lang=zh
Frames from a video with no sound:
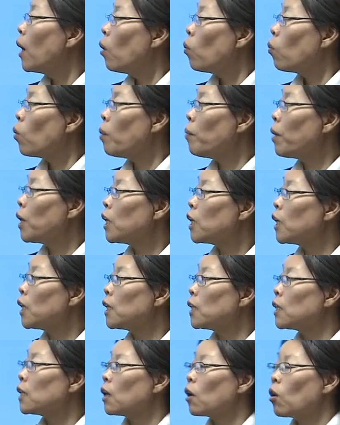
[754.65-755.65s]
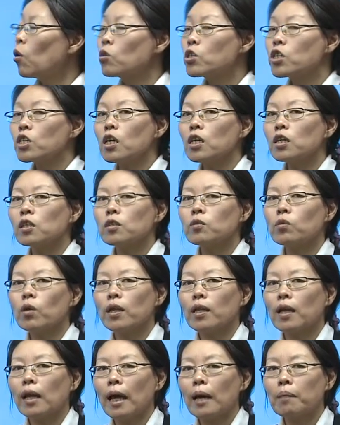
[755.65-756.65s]
我们可以能够正确
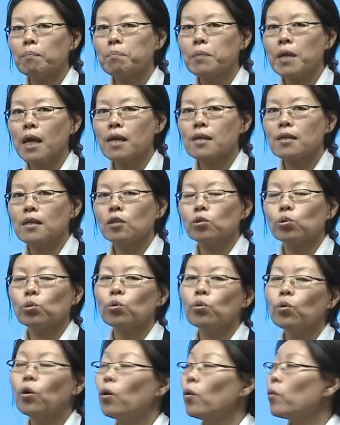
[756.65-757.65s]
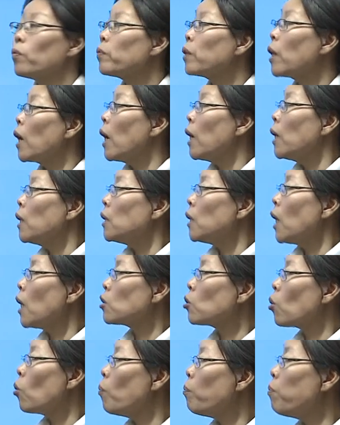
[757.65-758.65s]
的来辨认出，那
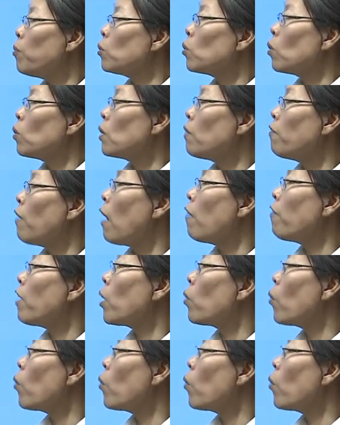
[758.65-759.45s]
从不同的方位